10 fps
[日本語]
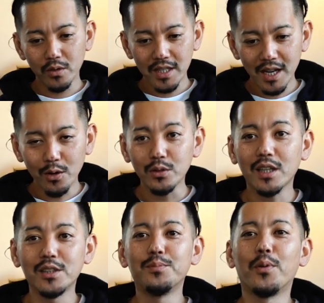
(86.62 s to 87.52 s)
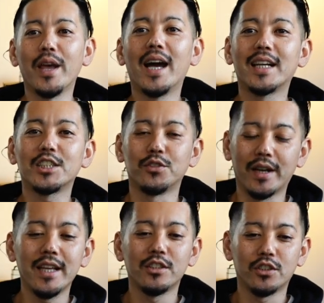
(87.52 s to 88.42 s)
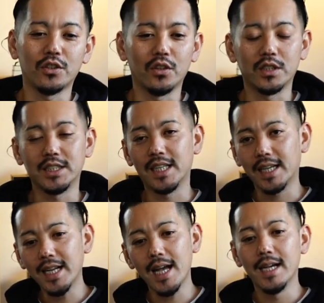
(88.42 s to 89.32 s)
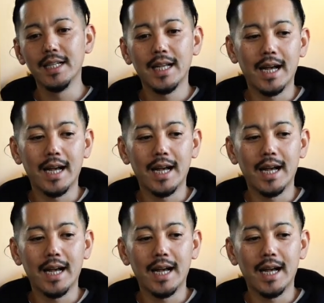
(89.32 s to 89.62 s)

沖縄オタクっぽい話をね、ちょっとしながら、